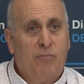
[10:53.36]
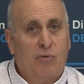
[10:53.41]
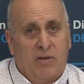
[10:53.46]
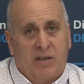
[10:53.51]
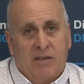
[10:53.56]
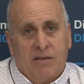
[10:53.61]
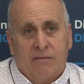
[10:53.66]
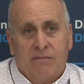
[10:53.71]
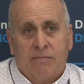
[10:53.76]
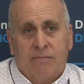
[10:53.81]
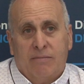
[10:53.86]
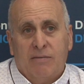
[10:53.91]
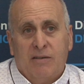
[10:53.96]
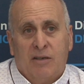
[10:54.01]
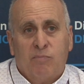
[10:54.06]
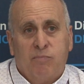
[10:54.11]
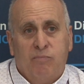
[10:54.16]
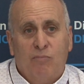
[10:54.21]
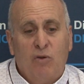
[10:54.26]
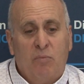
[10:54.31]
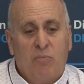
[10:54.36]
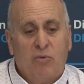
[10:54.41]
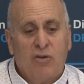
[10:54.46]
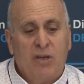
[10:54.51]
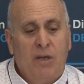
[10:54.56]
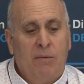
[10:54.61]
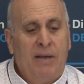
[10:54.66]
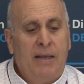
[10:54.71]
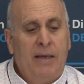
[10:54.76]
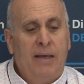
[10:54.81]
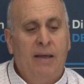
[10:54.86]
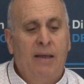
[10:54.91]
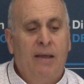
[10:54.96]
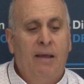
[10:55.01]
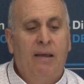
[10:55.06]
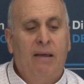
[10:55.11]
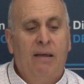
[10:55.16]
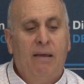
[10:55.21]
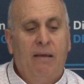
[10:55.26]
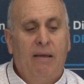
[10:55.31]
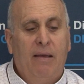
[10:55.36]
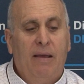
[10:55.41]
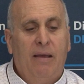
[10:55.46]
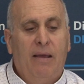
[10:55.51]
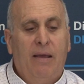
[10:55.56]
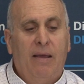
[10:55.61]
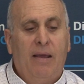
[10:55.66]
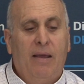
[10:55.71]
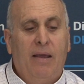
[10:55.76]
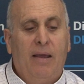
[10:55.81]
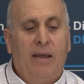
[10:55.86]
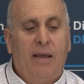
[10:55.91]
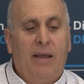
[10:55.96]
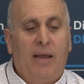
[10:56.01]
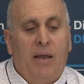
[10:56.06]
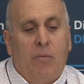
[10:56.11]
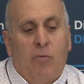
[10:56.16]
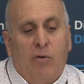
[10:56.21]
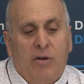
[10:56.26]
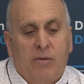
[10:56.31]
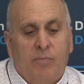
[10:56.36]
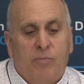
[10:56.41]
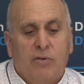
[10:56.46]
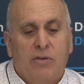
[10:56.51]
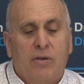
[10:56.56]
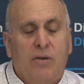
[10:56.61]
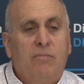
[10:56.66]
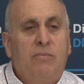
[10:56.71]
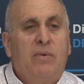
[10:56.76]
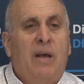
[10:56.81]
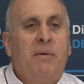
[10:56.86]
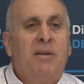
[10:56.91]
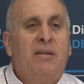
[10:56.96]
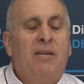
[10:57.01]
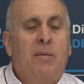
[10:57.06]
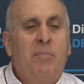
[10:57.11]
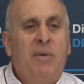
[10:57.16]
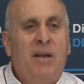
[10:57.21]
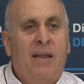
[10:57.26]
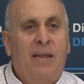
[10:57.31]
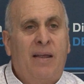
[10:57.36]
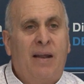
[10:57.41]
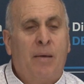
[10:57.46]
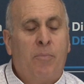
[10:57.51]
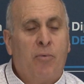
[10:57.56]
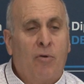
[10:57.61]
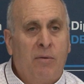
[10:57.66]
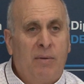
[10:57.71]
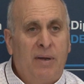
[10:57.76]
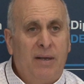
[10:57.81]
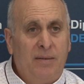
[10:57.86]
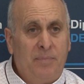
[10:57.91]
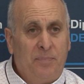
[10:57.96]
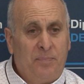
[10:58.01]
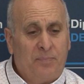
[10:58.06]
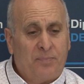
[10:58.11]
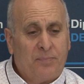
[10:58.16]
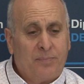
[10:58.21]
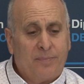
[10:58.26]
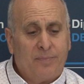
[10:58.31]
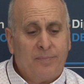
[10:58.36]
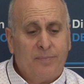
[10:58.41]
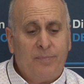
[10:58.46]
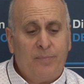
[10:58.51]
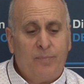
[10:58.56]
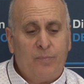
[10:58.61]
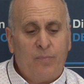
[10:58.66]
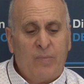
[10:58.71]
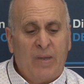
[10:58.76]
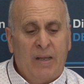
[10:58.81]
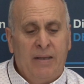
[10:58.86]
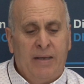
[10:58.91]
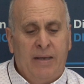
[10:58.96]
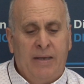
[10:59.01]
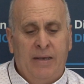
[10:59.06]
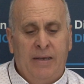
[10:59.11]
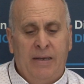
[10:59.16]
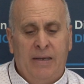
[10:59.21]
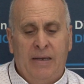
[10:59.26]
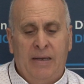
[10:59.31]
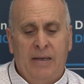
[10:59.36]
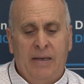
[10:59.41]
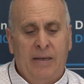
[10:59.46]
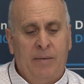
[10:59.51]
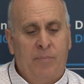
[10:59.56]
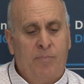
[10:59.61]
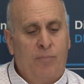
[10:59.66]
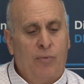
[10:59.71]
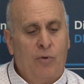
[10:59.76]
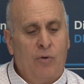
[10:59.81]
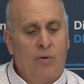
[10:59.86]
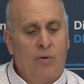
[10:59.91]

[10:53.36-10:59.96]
porque es, es muy posible. Y bueno, pues una vez terminada la prueba, eh, por